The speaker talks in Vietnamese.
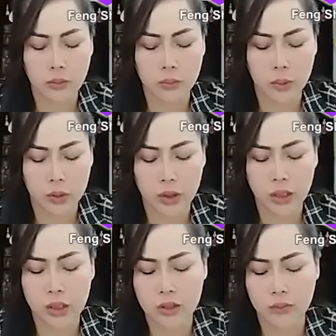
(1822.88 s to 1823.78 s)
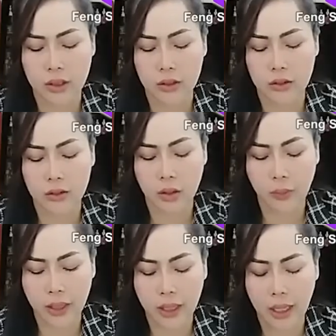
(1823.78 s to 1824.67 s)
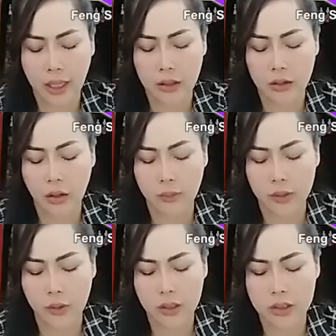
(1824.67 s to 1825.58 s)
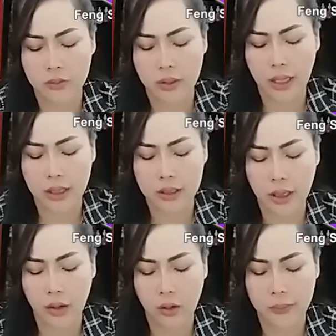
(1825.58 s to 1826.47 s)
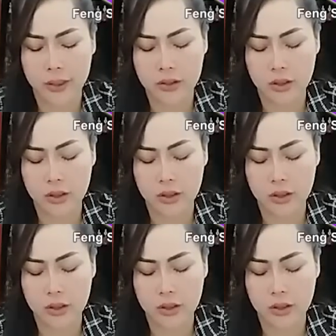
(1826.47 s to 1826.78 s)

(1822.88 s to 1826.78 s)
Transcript: và dột nâng chỉ vật khoa kha đứa co bị dột nên chỉ vật ai cao bị